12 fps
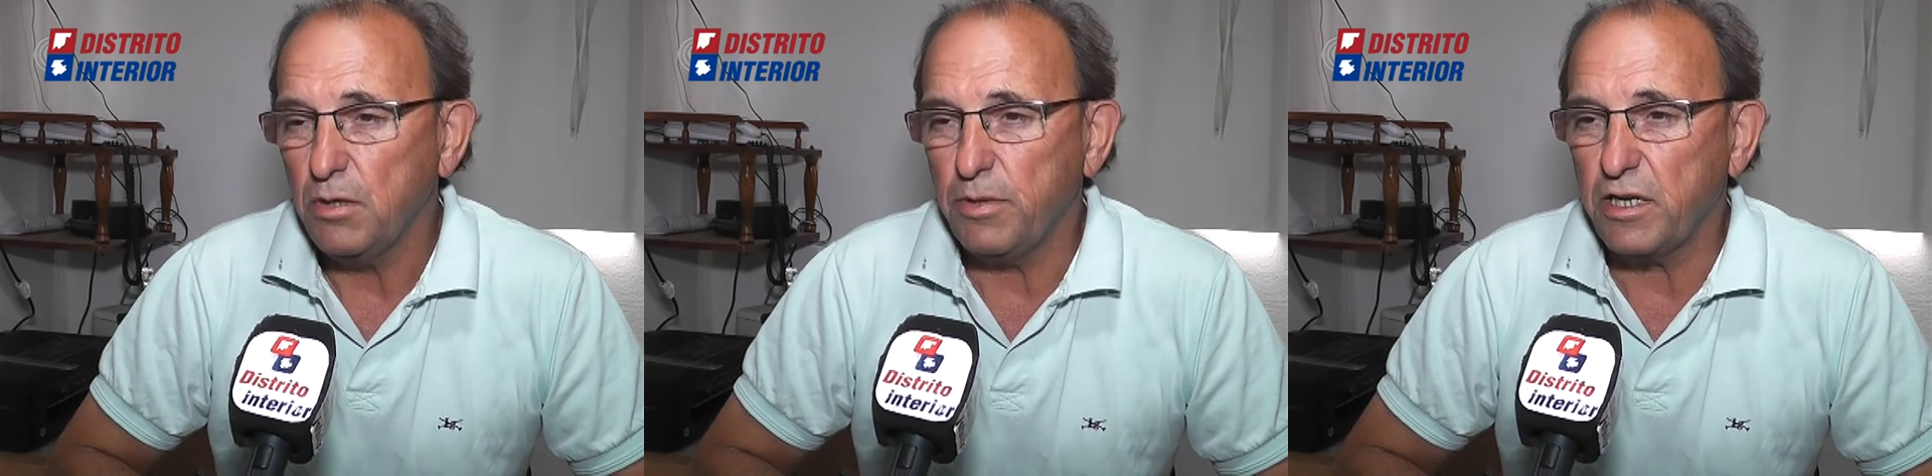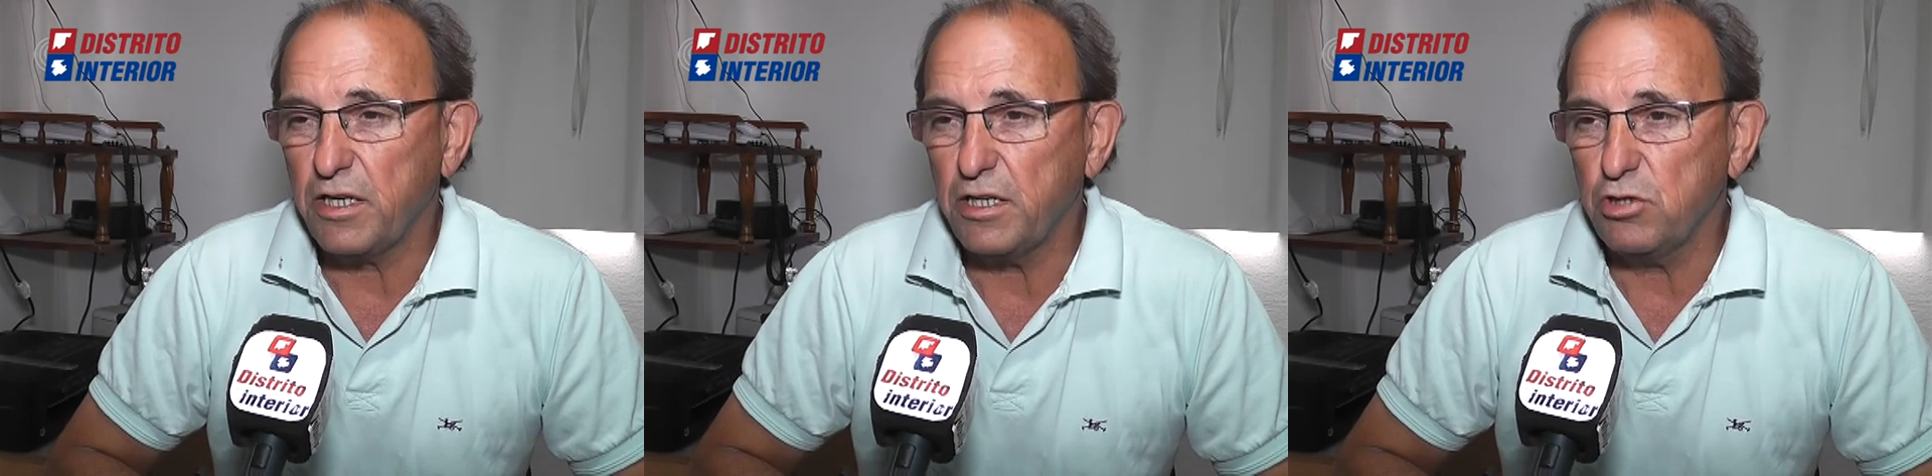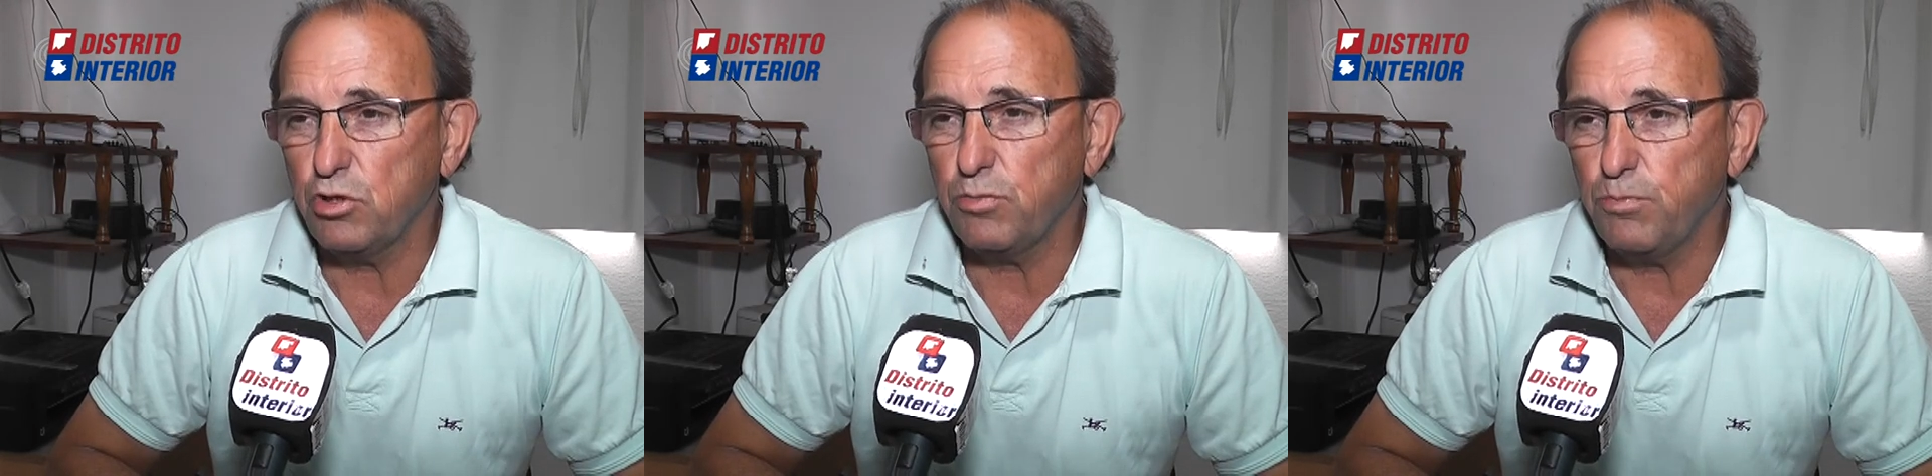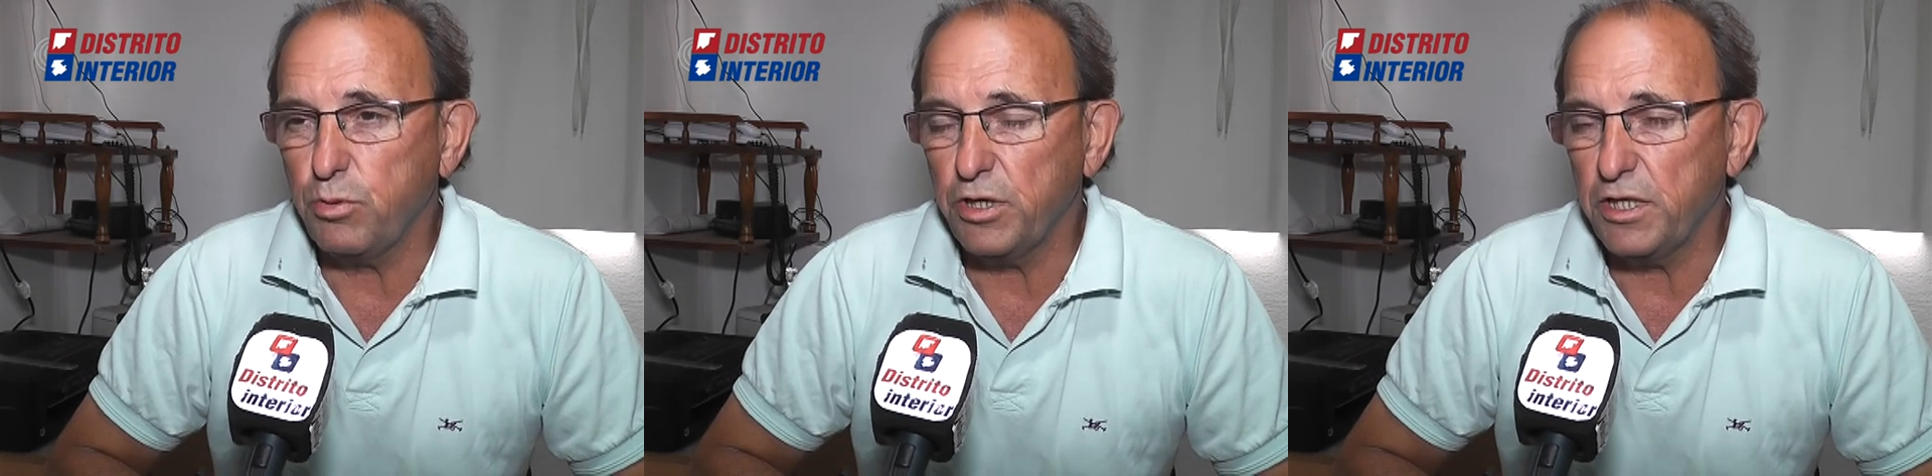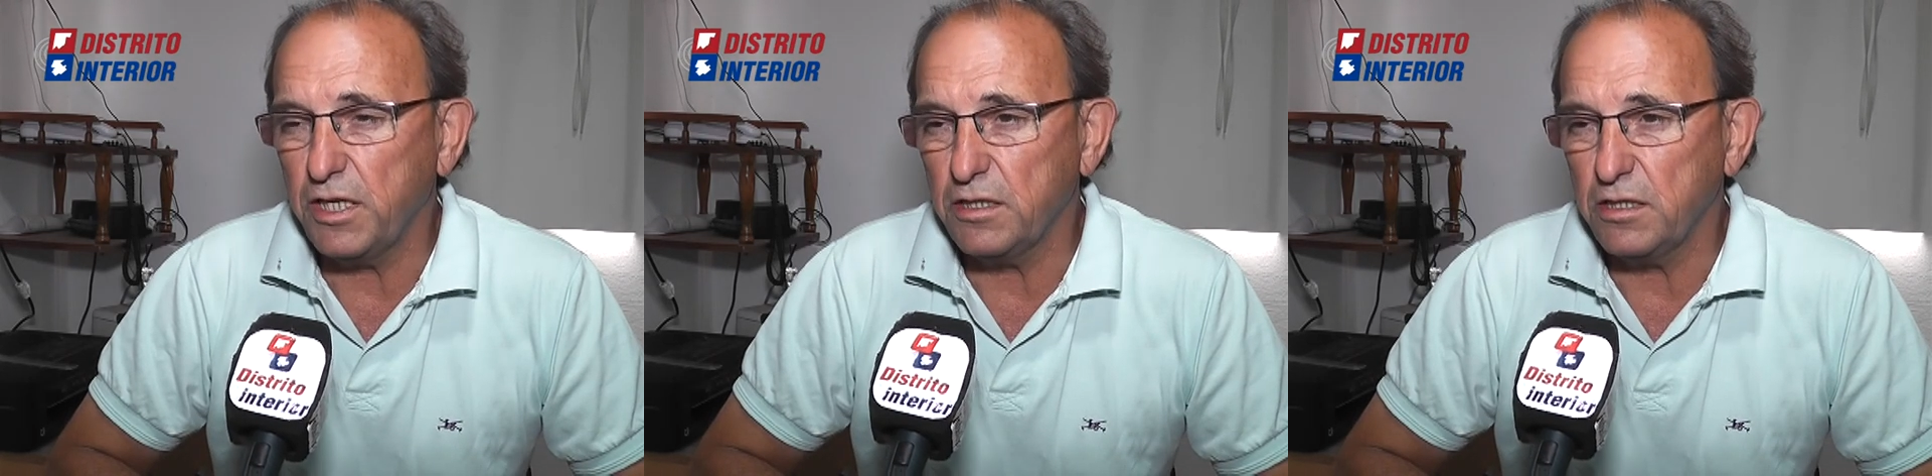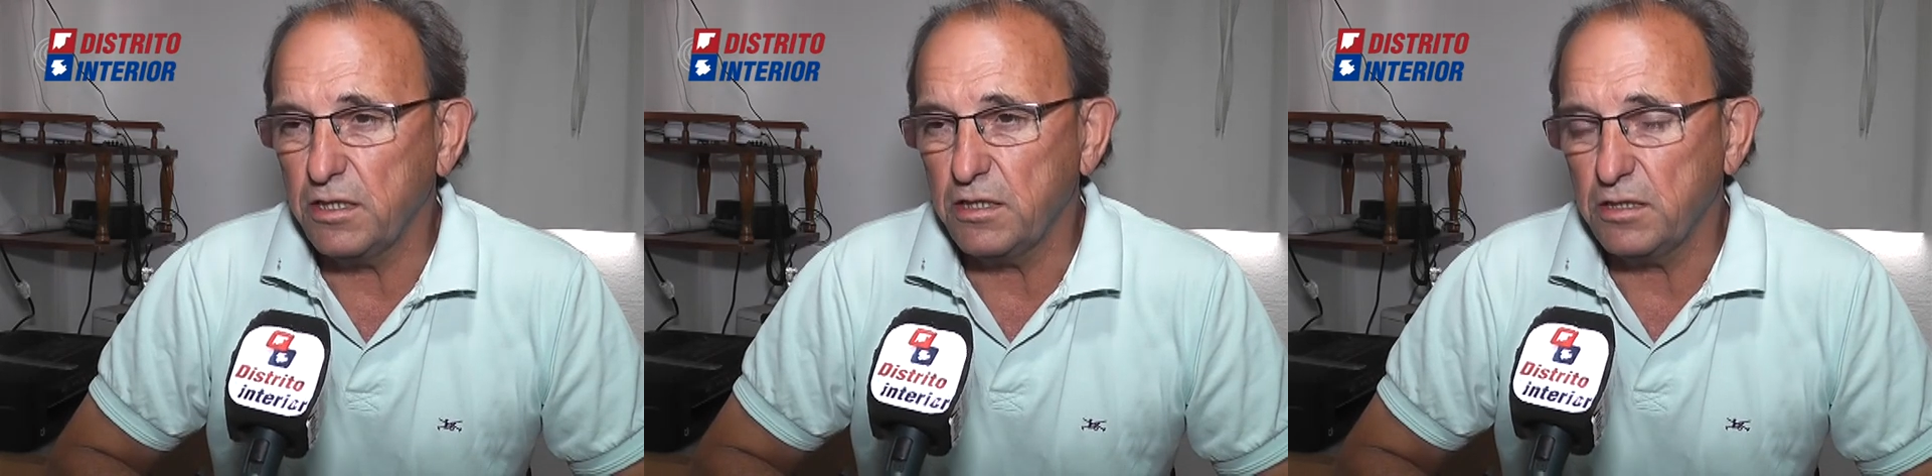para que ellos
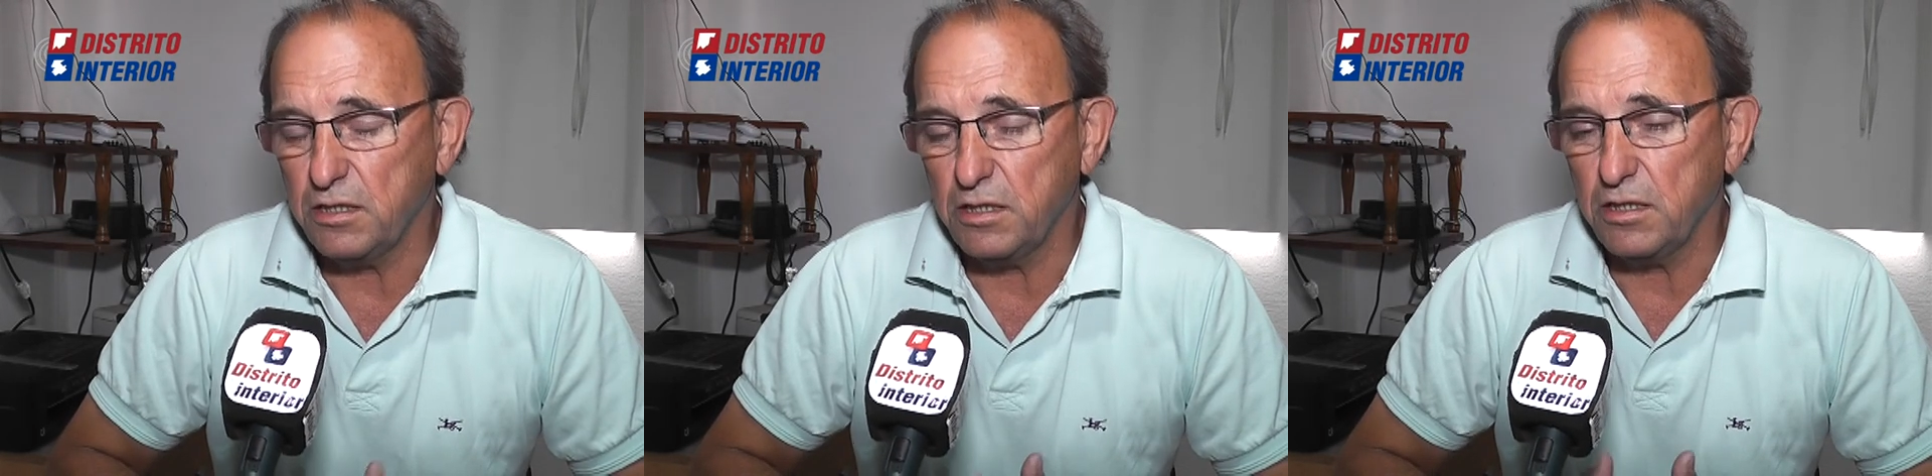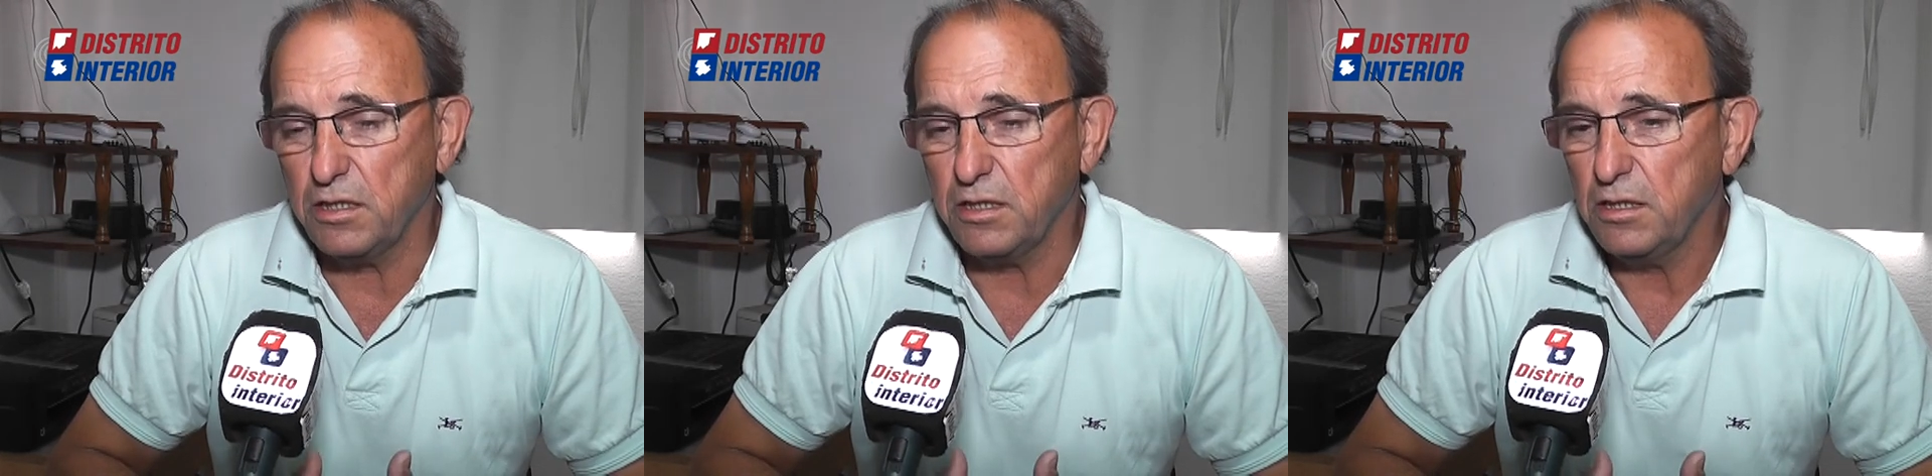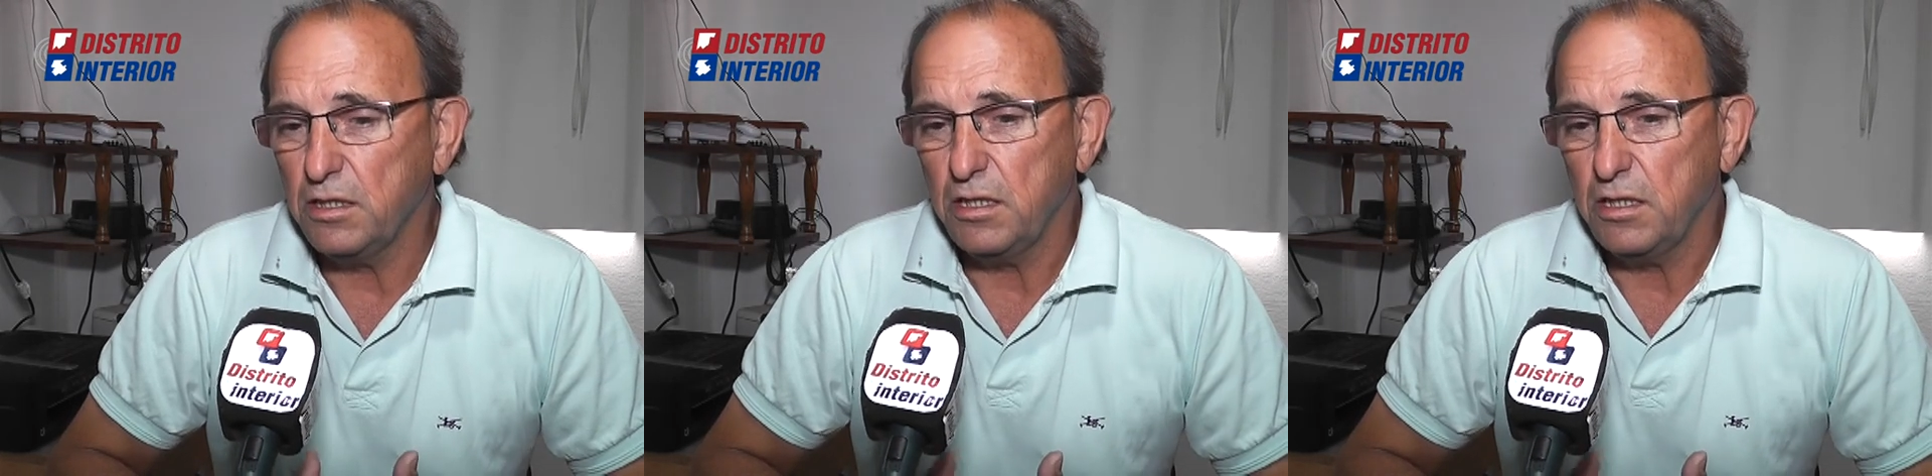puedan este,